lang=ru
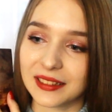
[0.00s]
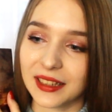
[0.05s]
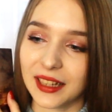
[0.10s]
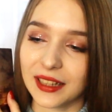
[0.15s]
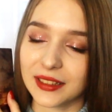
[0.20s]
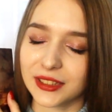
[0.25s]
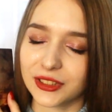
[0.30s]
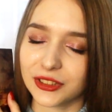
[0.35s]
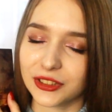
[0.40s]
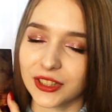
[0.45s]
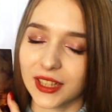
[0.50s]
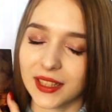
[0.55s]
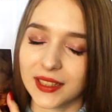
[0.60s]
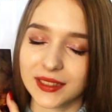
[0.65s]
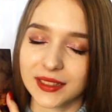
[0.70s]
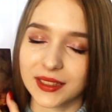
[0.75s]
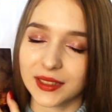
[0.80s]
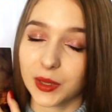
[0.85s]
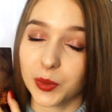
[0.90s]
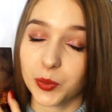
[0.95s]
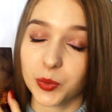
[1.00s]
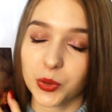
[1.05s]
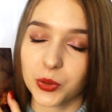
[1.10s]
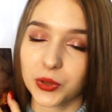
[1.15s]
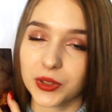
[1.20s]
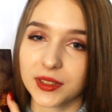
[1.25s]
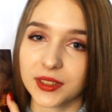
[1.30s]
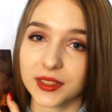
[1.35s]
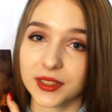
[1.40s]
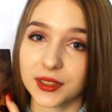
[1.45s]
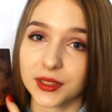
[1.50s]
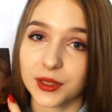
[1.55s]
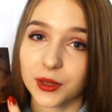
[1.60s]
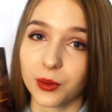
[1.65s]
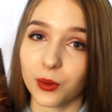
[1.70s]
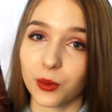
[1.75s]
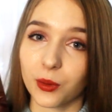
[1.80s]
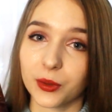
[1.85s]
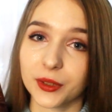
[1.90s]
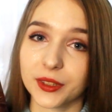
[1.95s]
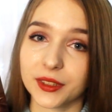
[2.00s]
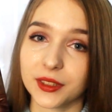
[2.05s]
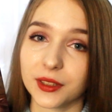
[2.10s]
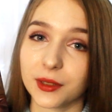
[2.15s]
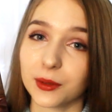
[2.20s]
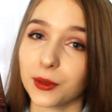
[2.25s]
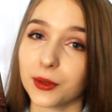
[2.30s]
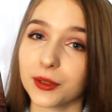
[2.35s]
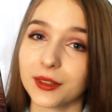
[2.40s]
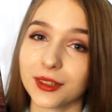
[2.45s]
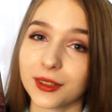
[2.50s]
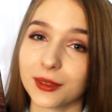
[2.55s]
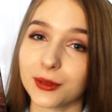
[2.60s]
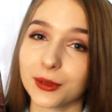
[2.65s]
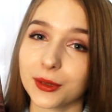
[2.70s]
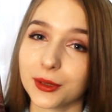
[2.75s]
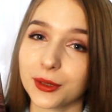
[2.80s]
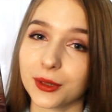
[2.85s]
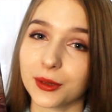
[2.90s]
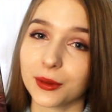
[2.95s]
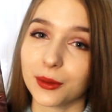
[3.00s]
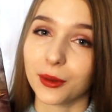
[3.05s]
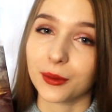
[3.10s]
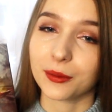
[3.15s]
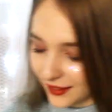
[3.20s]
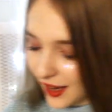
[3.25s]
Третья часть это просто стекло, стекло, стекло, стекло.